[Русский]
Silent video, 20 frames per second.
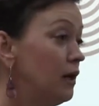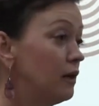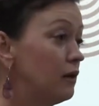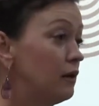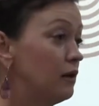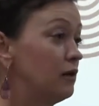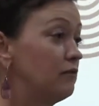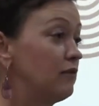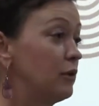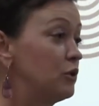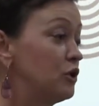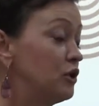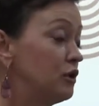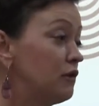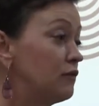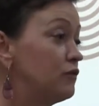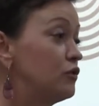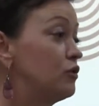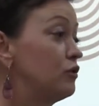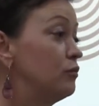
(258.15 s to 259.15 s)
Вообще
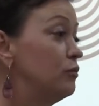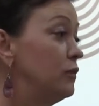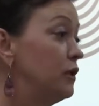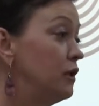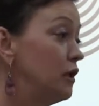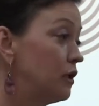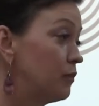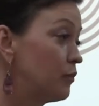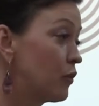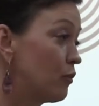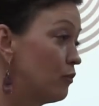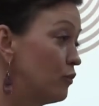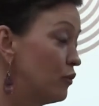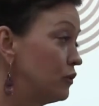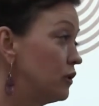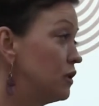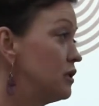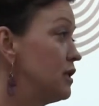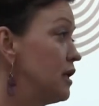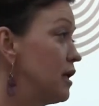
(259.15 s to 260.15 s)
во всем мире про
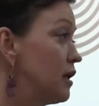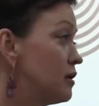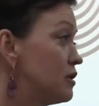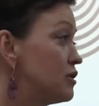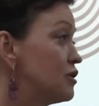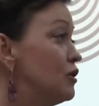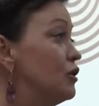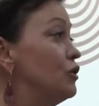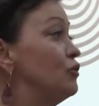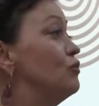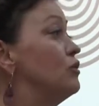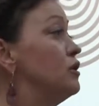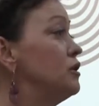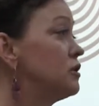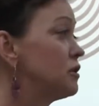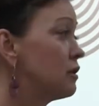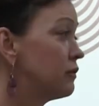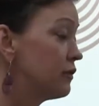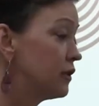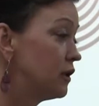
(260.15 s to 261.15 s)
деятельность для
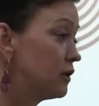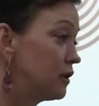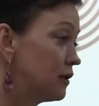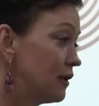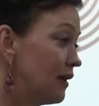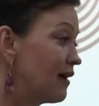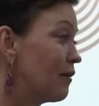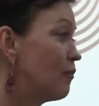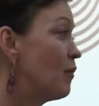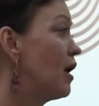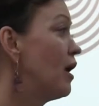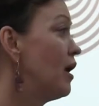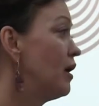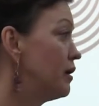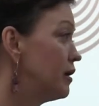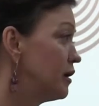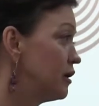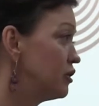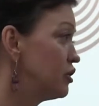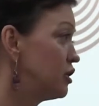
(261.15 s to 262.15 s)
юристов – это
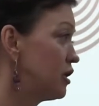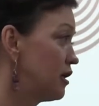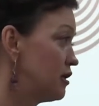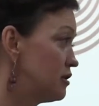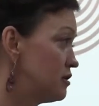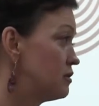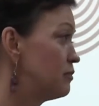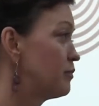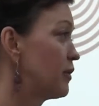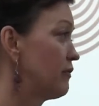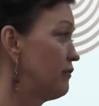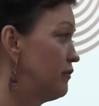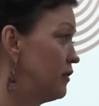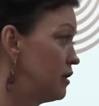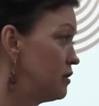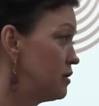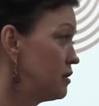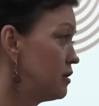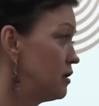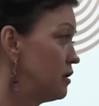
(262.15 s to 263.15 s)
нормальная часть
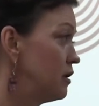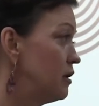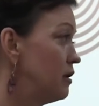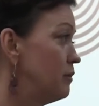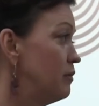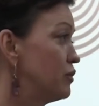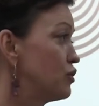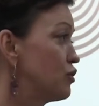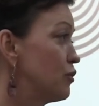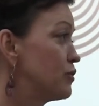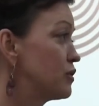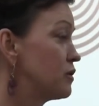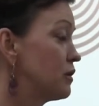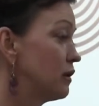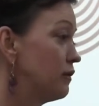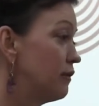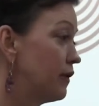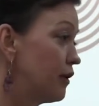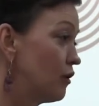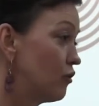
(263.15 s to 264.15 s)
профессии. И, собственно
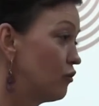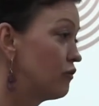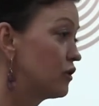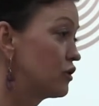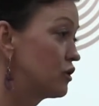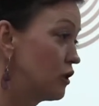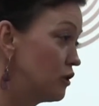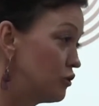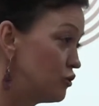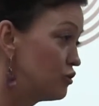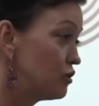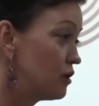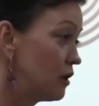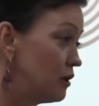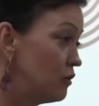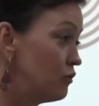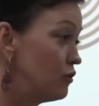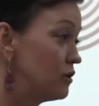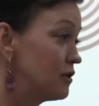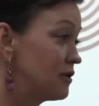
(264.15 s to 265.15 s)
говоря, уважающийся
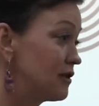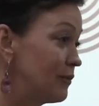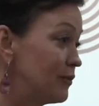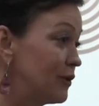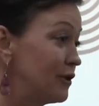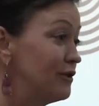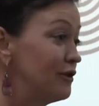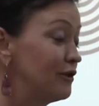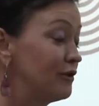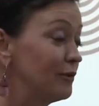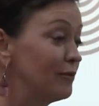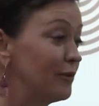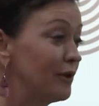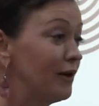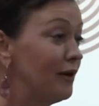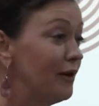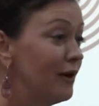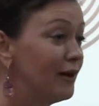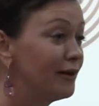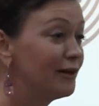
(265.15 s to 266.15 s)
юрист за
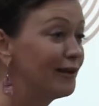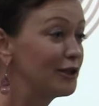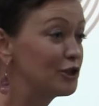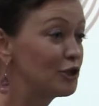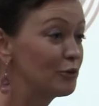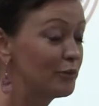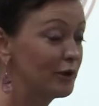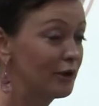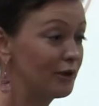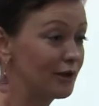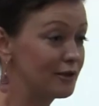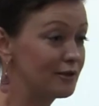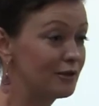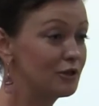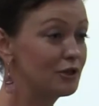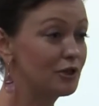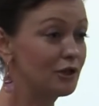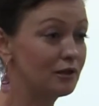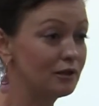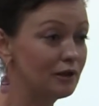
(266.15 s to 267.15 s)
пределами нашей прекрасной
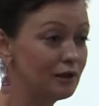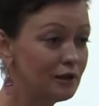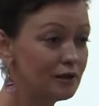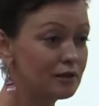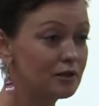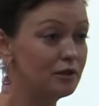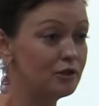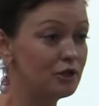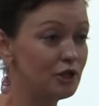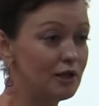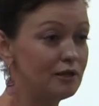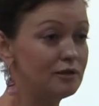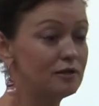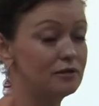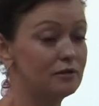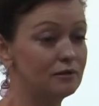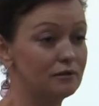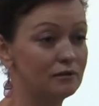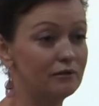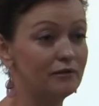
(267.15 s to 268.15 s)
страны, если
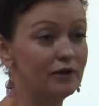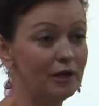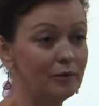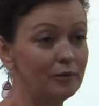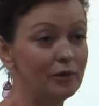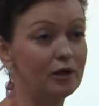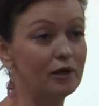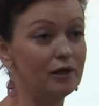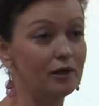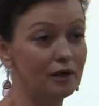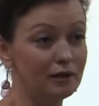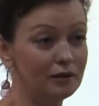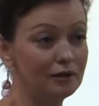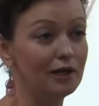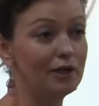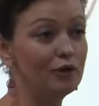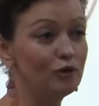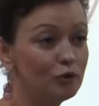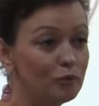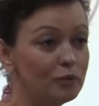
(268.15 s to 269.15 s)
часть э, времени не
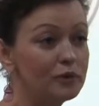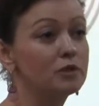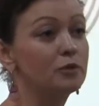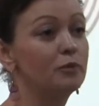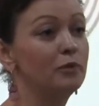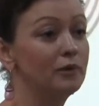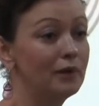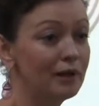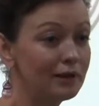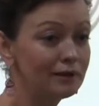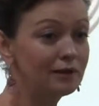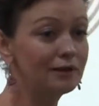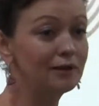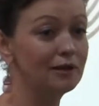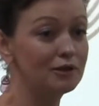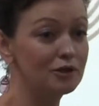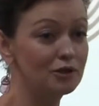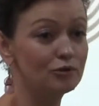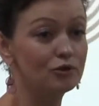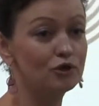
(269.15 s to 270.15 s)
отдает бесплатно
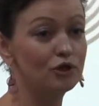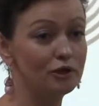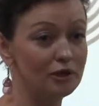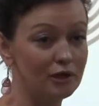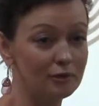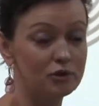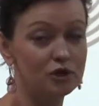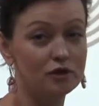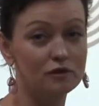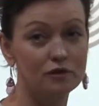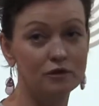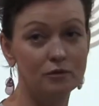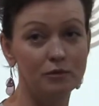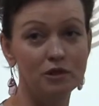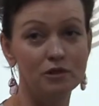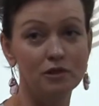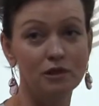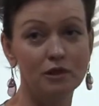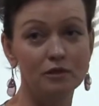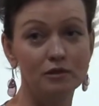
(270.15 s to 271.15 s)
для служения общественным
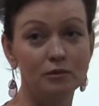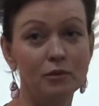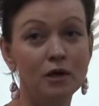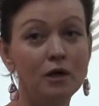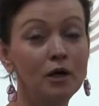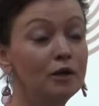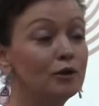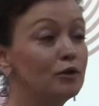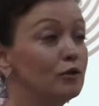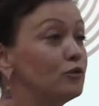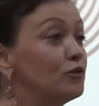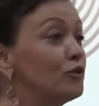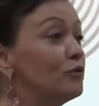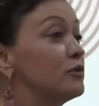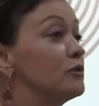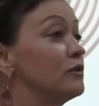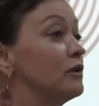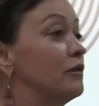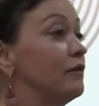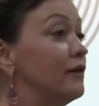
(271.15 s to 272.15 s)
интересам, ну,
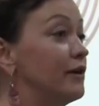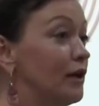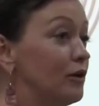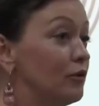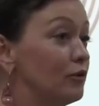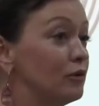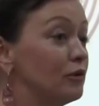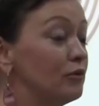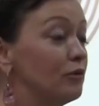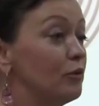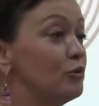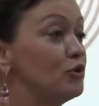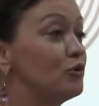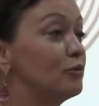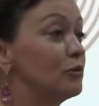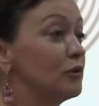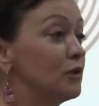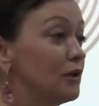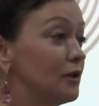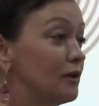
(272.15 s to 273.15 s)
собственно говоря, он, в
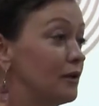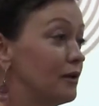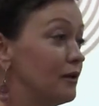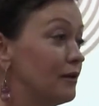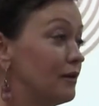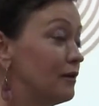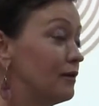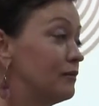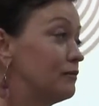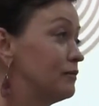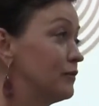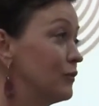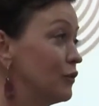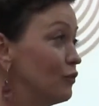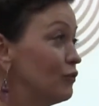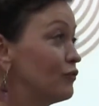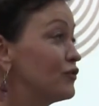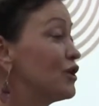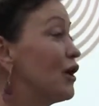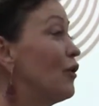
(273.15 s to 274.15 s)
общем-то, э,
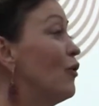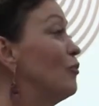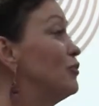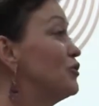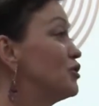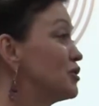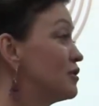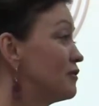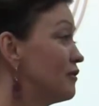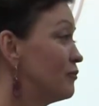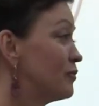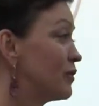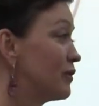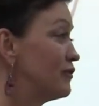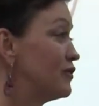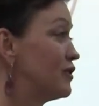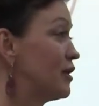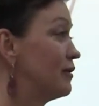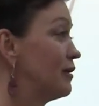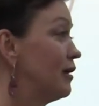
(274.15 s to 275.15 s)
ну, в сообществе
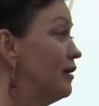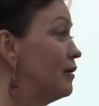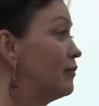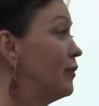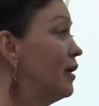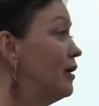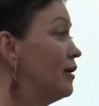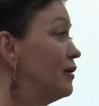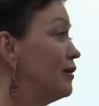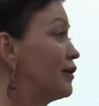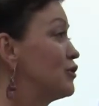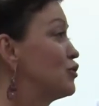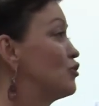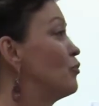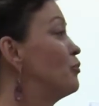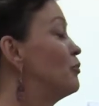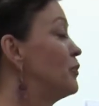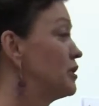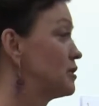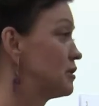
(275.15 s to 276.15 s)
профессиональном не
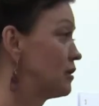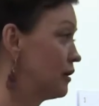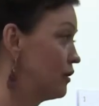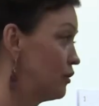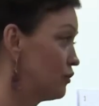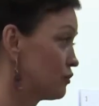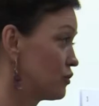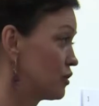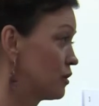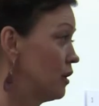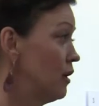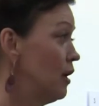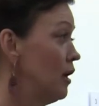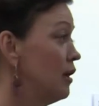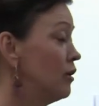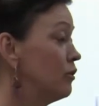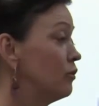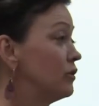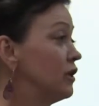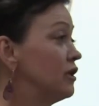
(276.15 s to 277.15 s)
особо признается.
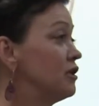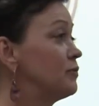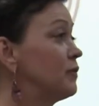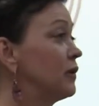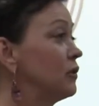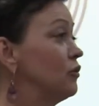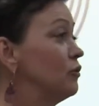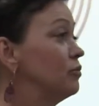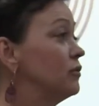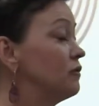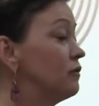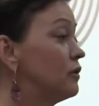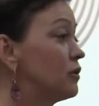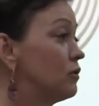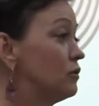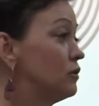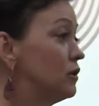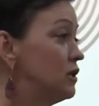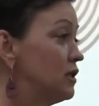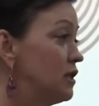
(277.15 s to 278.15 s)
У нас подобного
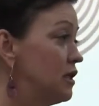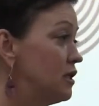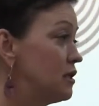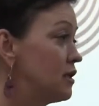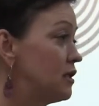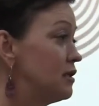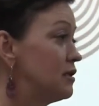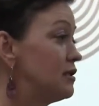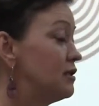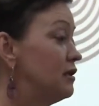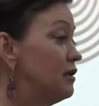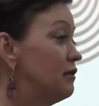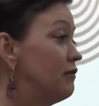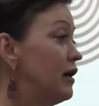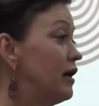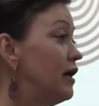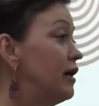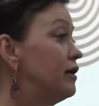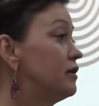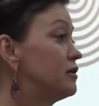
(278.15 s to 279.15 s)
рода деятельность не
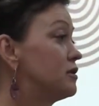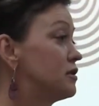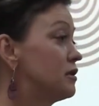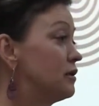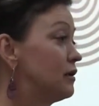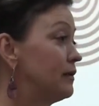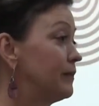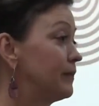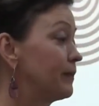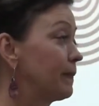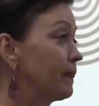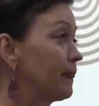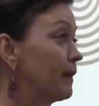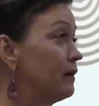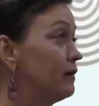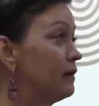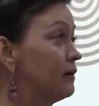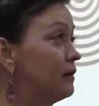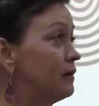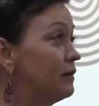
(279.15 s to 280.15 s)
является
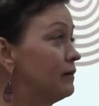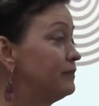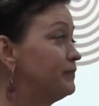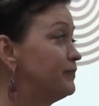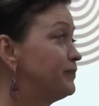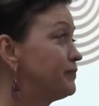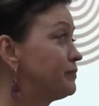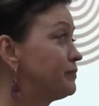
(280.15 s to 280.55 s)
э,